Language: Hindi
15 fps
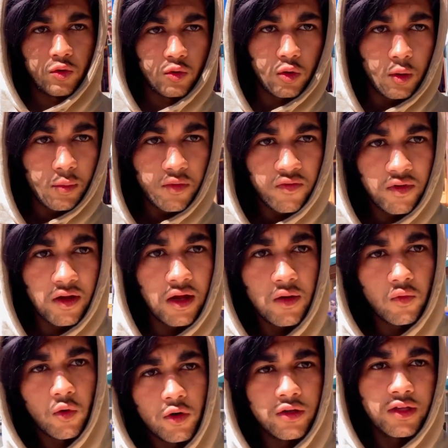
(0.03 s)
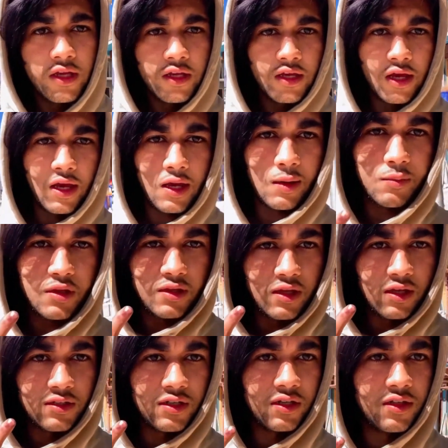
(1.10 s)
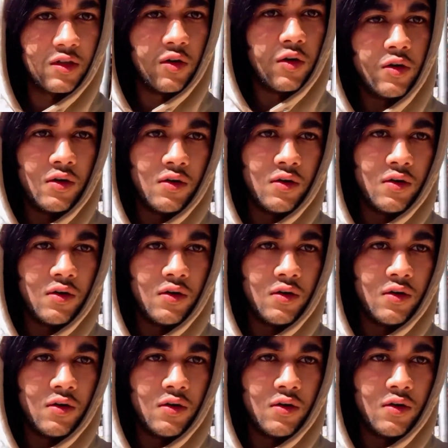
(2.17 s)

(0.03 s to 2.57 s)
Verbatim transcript: तो अभी फ़िलहाल वोट दे के आया हमने देख सकते हो